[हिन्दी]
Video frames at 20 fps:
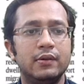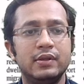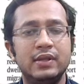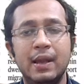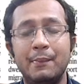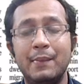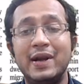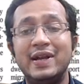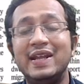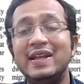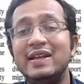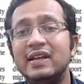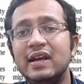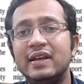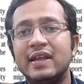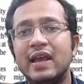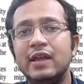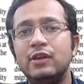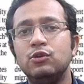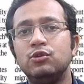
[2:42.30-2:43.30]
या मटेरियल
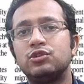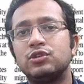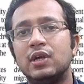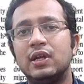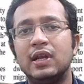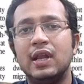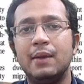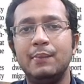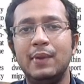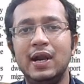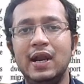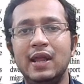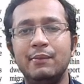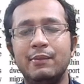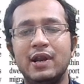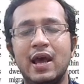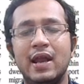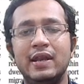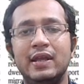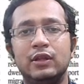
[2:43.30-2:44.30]
क्या यूज़ करना है बिल्डिंग
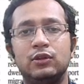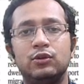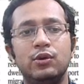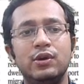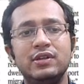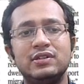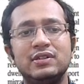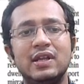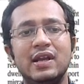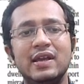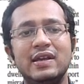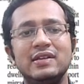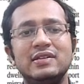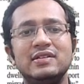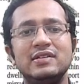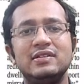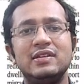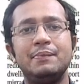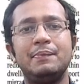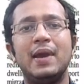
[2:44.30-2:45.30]
बनानी है तो इस तरह की
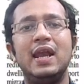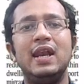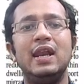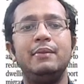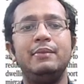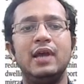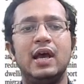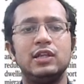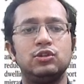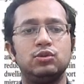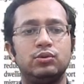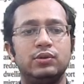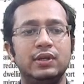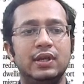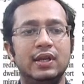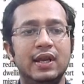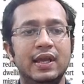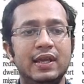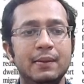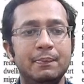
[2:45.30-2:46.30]
चीज़ें पहले भी आ चुकी
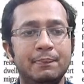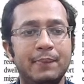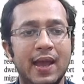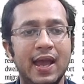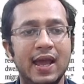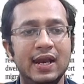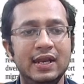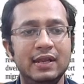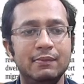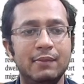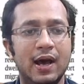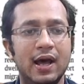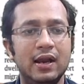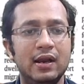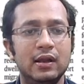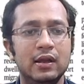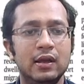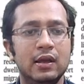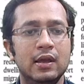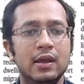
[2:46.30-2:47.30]
हैं लेकिन पहली
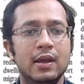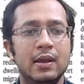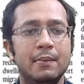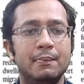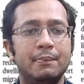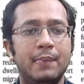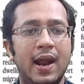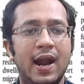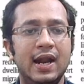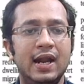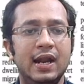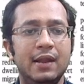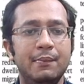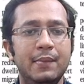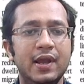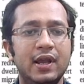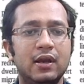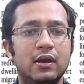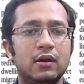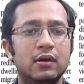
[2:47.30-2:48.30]
बार
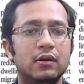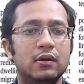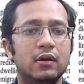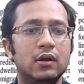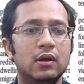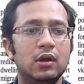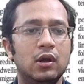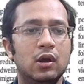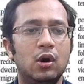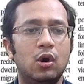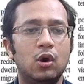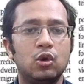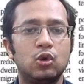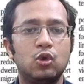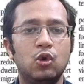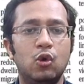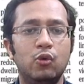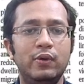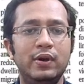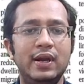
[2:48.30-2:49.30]
पैंडमिक और
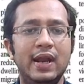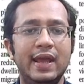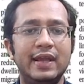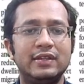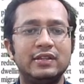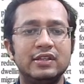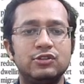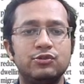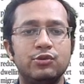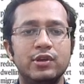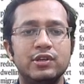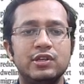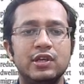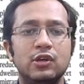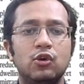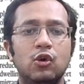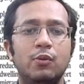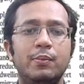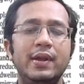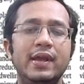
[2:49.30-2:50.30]
कोविड लाइक सिचुएशन
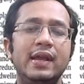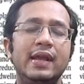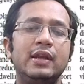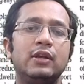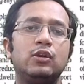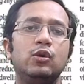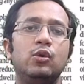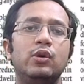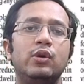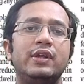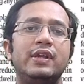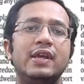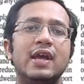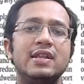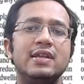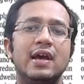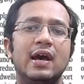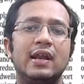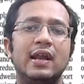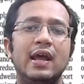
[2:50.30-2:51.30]
को भी इंक्लूड किया
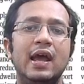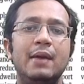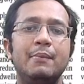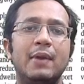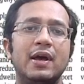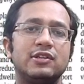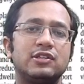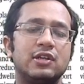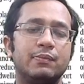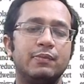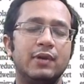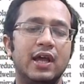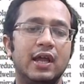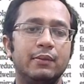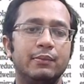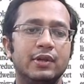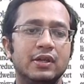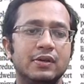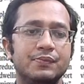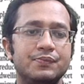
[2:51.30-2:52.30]
जा रहा है मास्टर प्लान
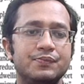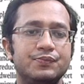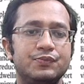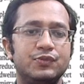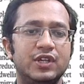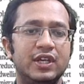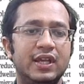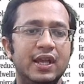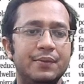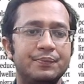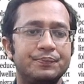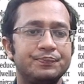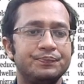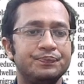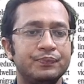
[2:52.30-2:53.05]
में ठीक है